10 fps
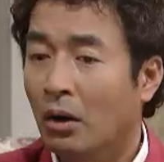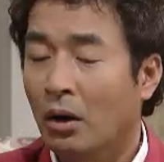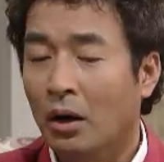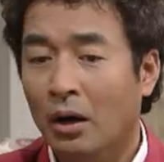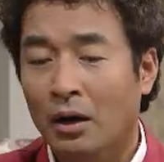
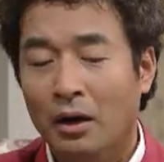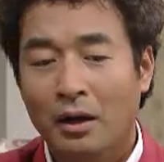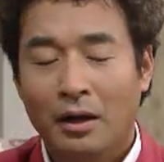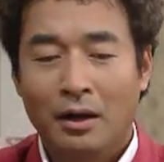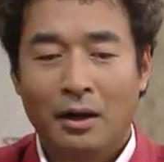아,
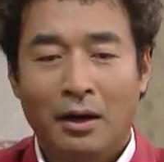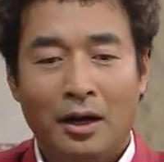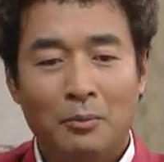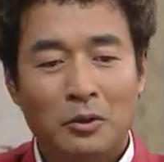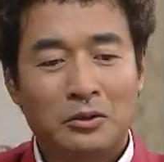
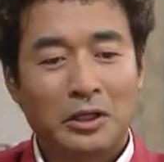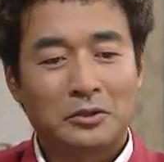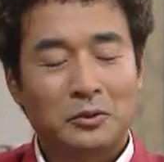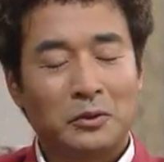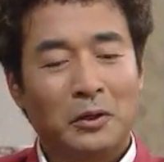아뭐 그게
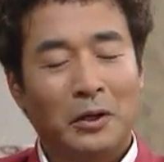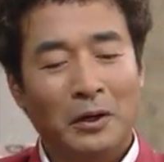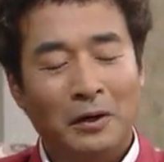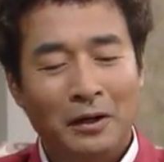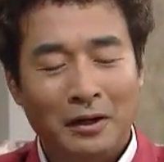좀,
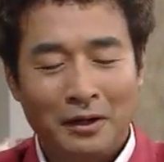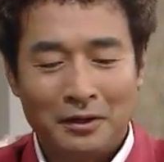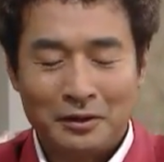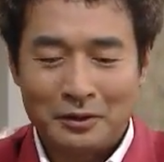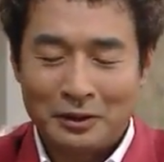아,
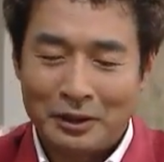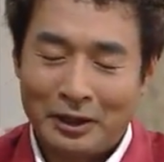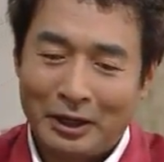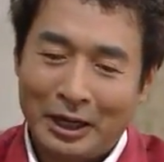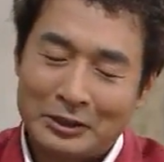
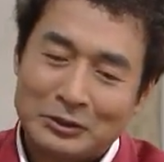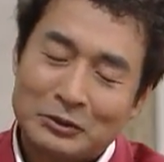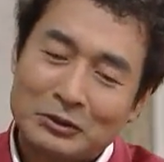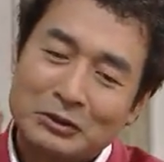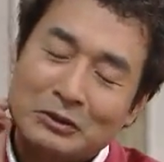아,
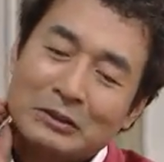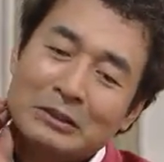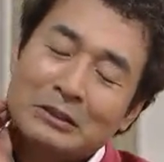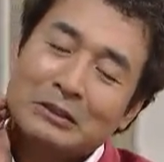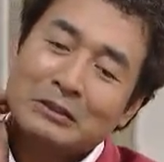
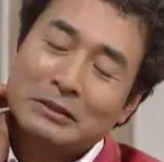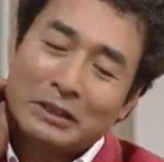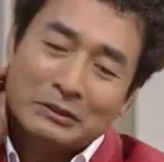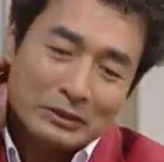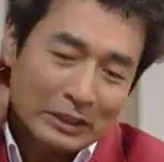
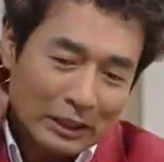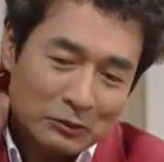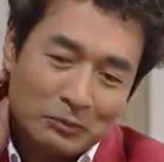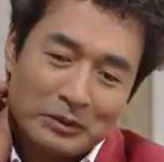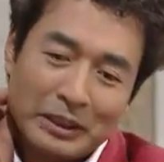그게 제가
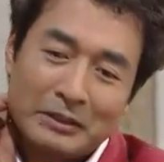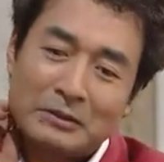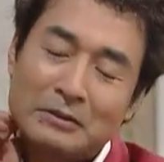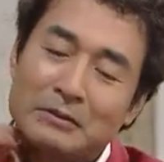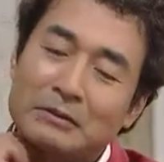좀
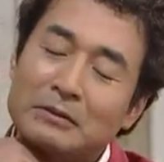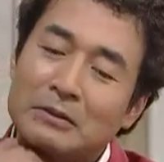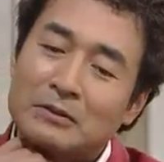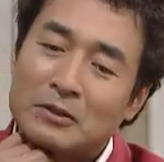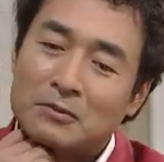얘는
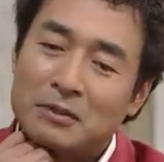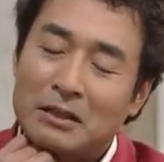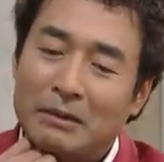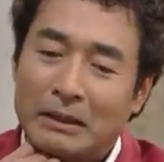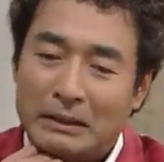
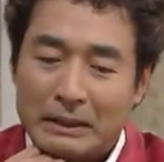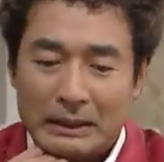썼습니다만은.